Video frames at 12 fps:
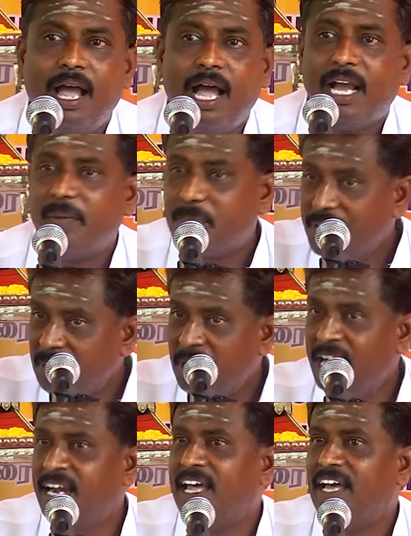ஆக
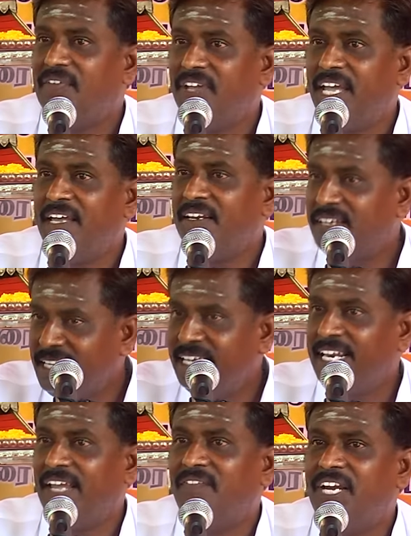பெருமானார் வேறு
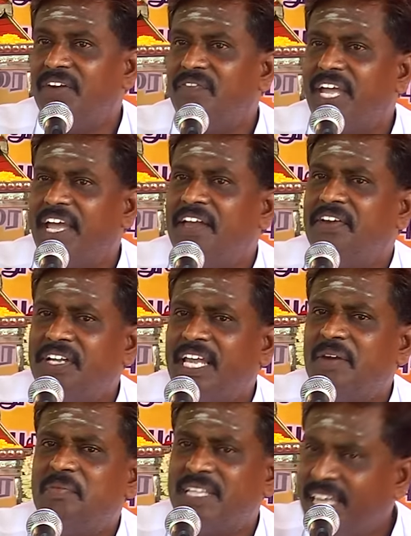இறைவன் வேறு
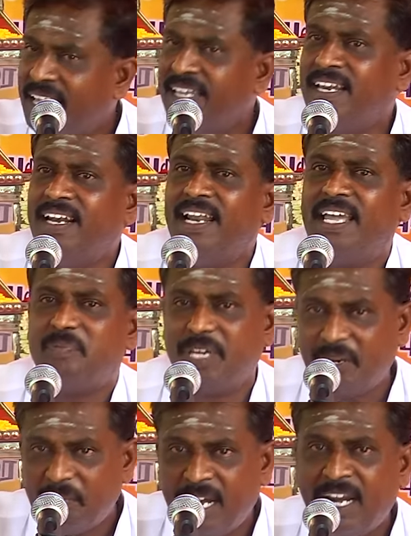என்பதே இல்லை
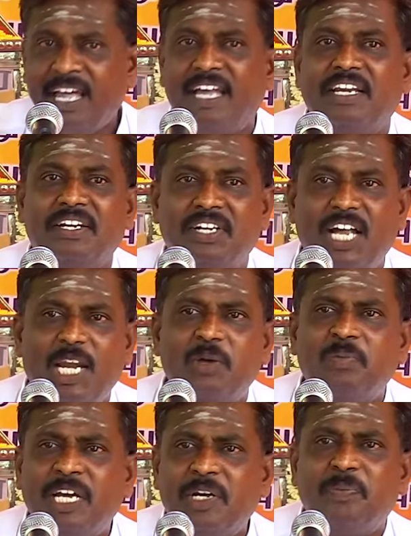பெருமானார்
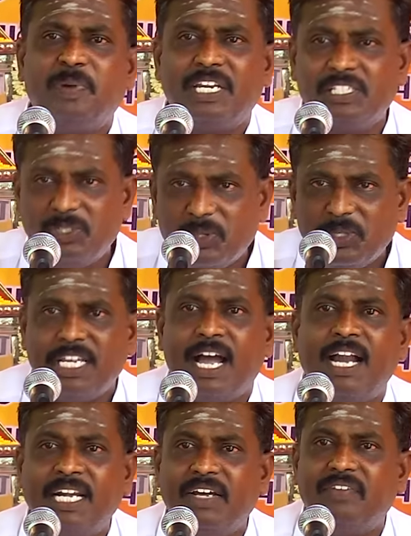என்றாலும் அருட்பெருஞ்சோதி
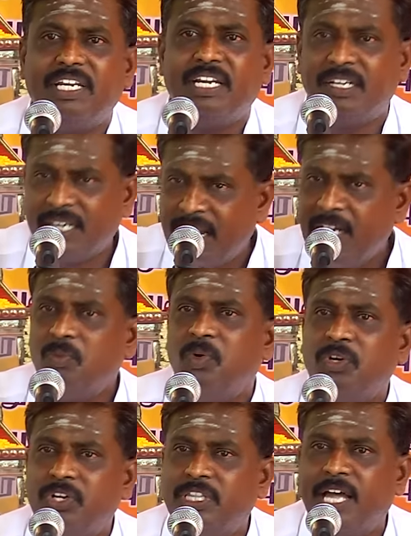ஆண்டவர் என்றாலும்
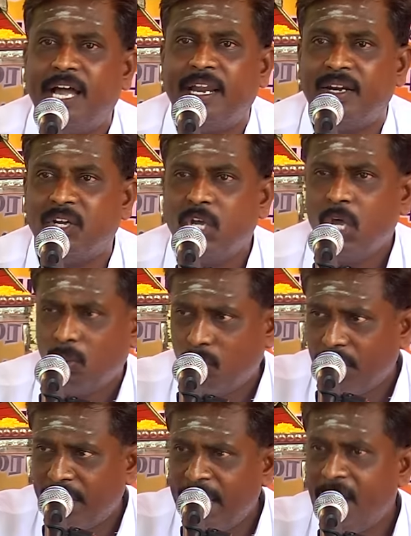ஒன்றுதான்
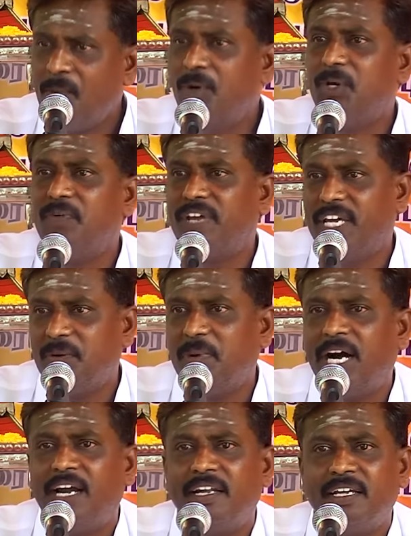ஒரே ஒரு
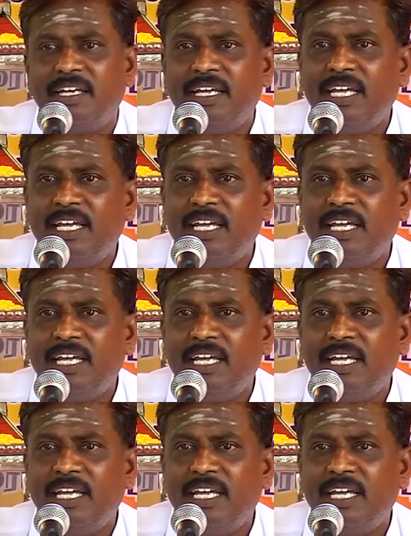வேறுபாடு